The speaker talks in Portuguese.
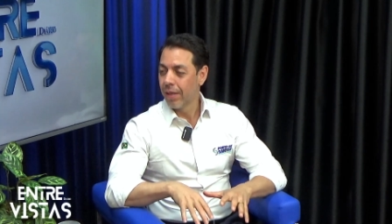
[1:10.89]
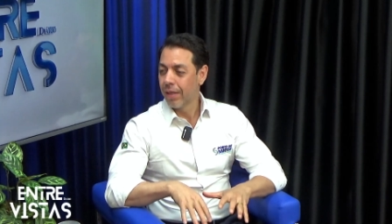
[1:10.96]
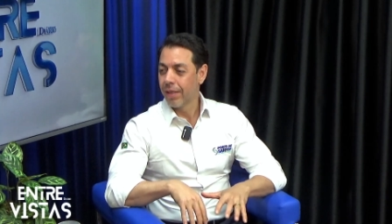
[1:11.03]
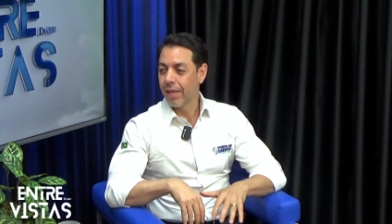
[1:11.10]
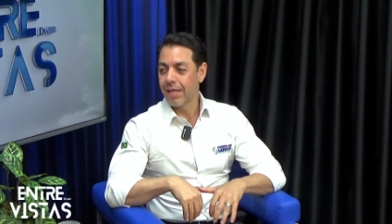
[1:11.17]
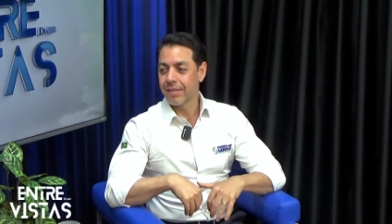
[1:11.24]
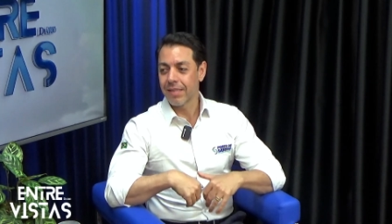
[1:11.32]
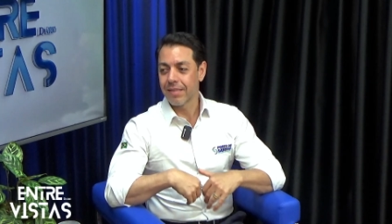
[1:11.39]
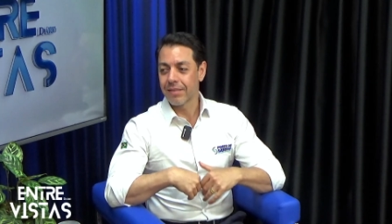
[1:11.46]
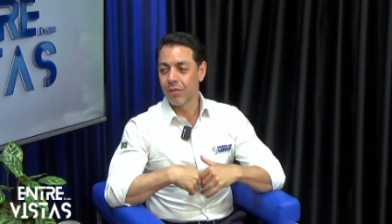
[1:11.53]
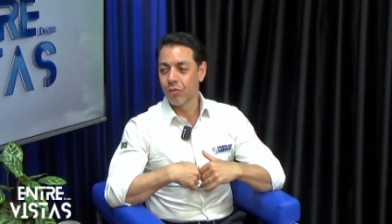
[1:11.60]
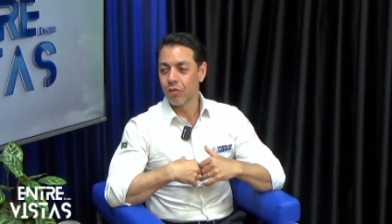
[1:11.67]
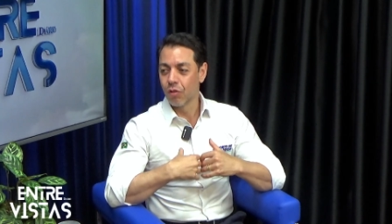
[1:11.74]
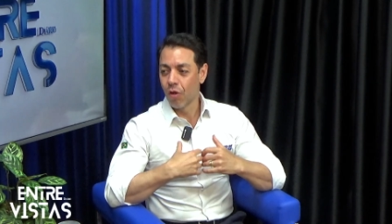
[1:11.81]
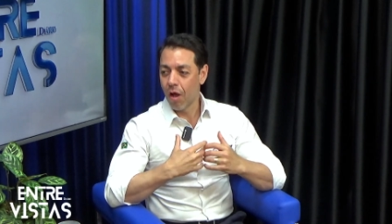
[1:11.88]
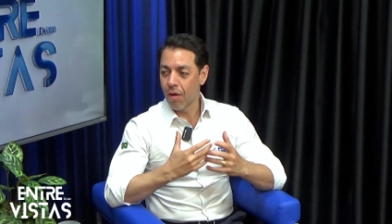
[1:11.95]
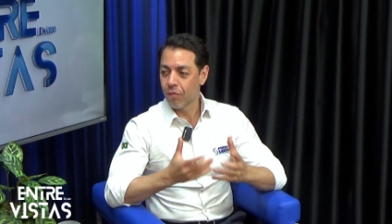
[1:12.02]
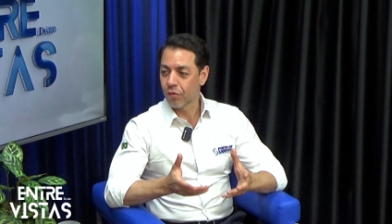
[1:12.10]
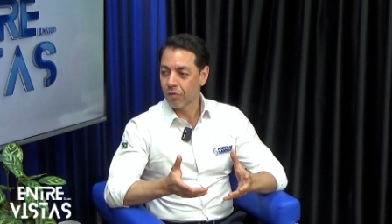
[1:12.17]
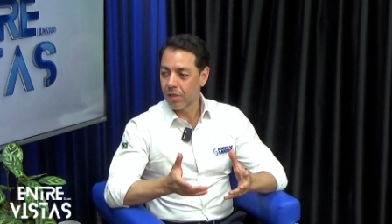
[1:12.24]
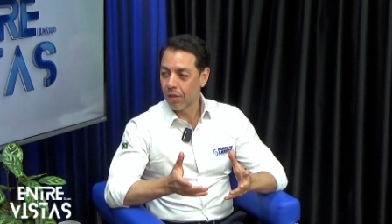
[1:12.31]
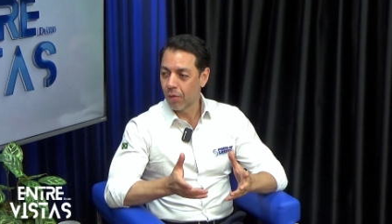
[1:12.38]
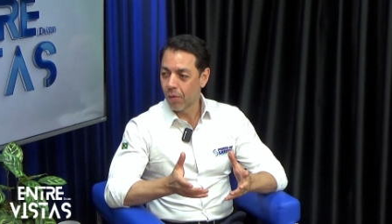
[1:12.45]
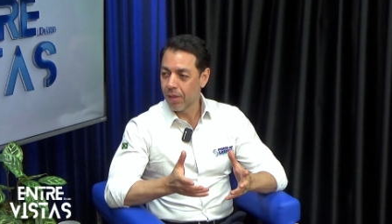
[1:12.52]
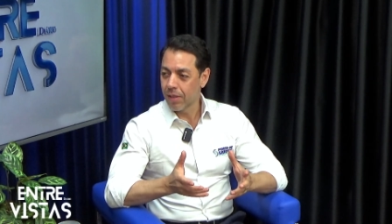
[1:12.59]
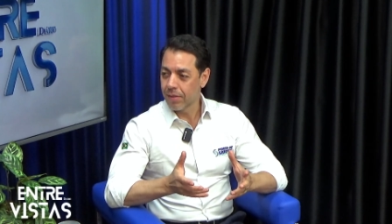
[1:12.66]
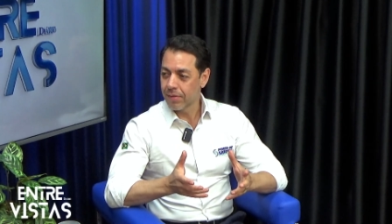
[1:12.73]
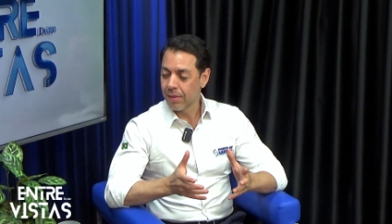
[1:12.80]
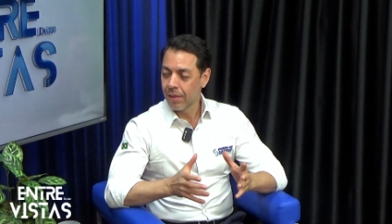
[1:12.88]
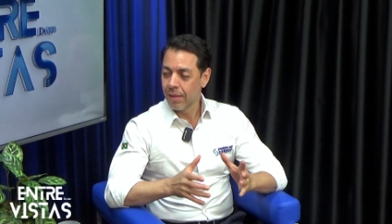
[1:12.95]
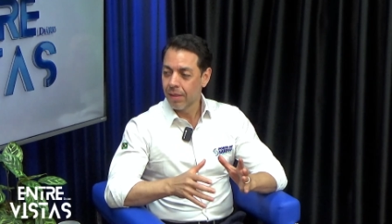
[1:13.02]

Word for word: realização de novos leilões.